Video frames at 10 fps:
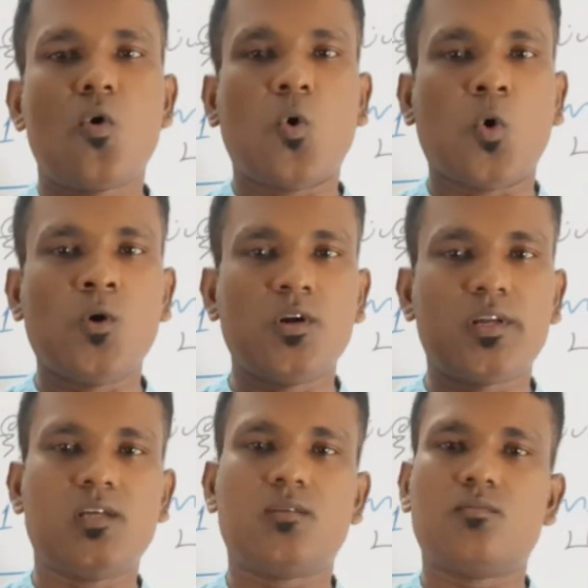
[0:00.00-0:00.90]
ஒன்று
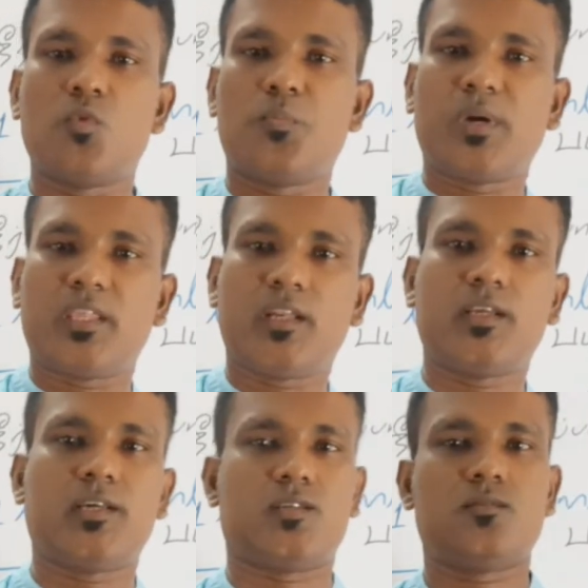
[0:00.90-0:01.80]

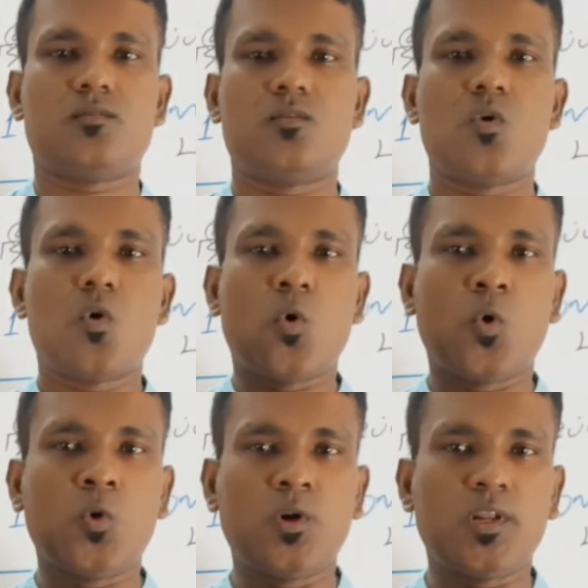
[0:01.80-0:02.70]
முப்பதிற்கு
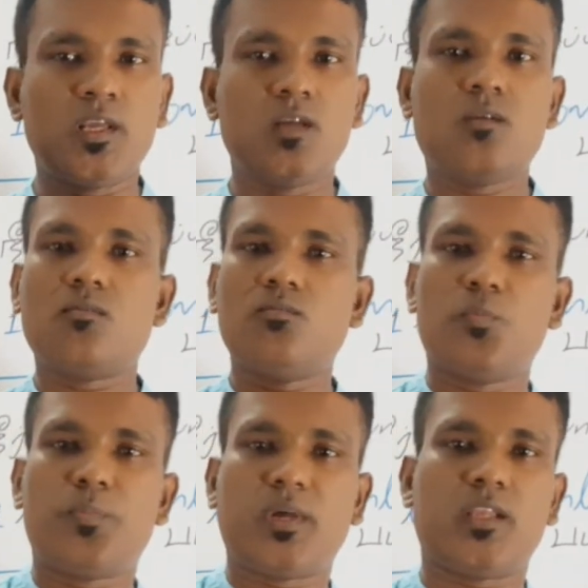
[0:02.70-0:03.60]
ஒன்று
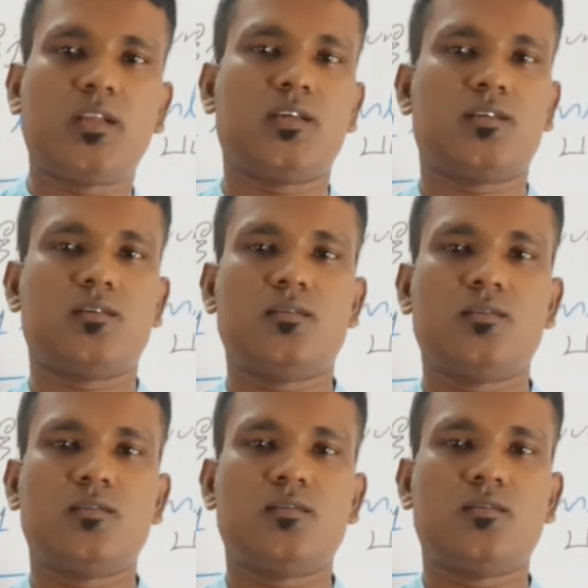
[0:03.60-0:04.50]
முப்பதிற்கு
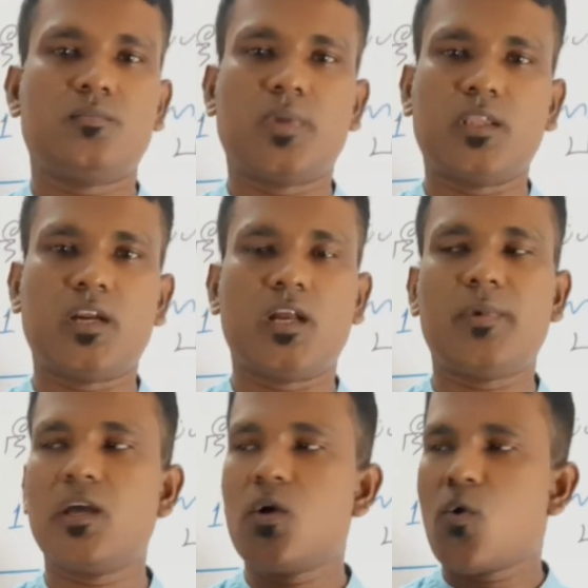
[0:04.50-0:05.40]
பார்த்தீங்களா
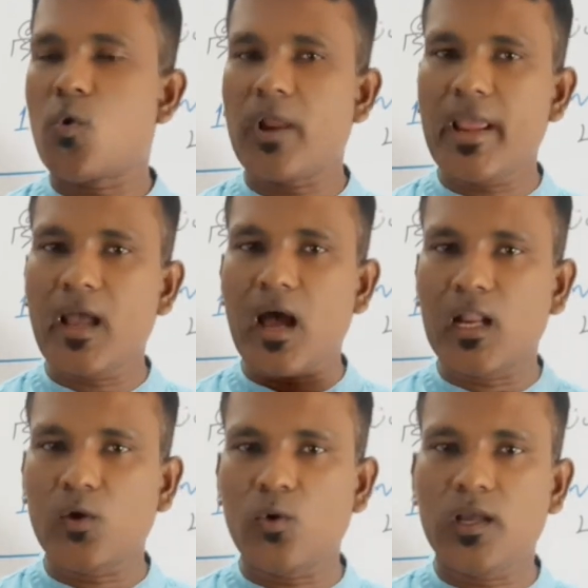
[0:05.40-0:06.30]
அப்போ ஒரே
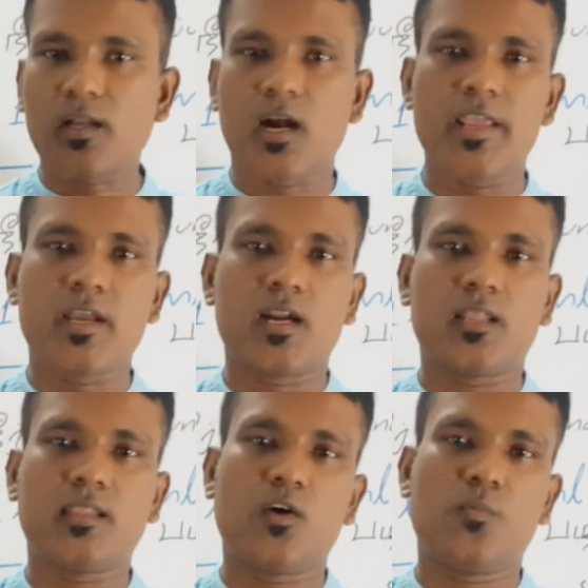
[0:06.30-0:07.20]
அளவுள்ள கணியங்களை
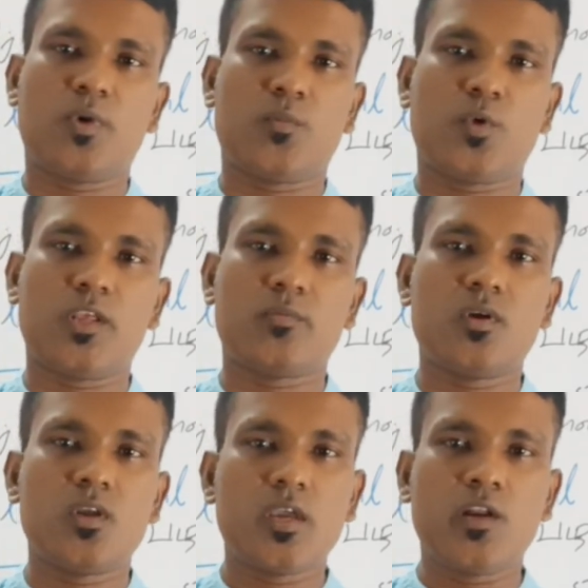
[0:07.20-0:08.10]
தான் ஒப்பிட முடியும்
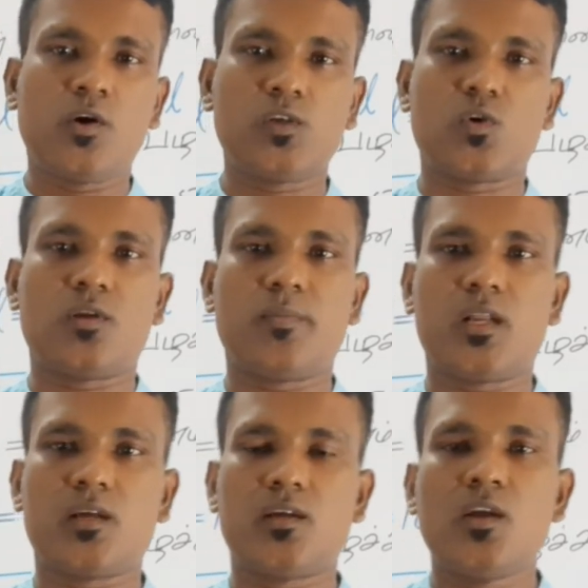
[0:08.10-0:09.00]
இன்னொன்று சொல்கிறோம்
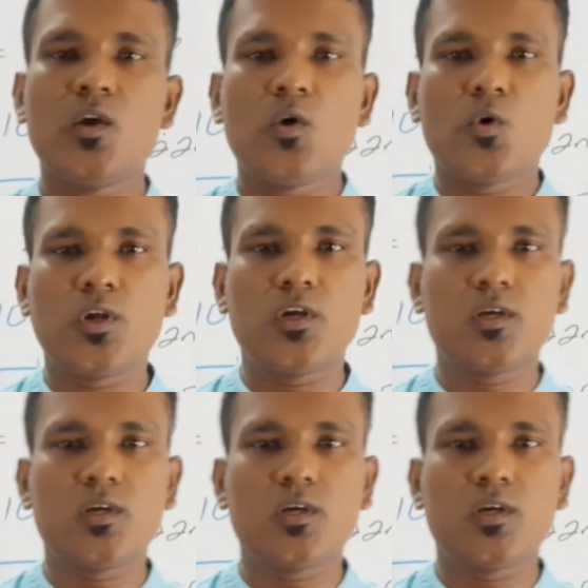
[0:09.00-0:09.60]
பாருங்கள் ஒரு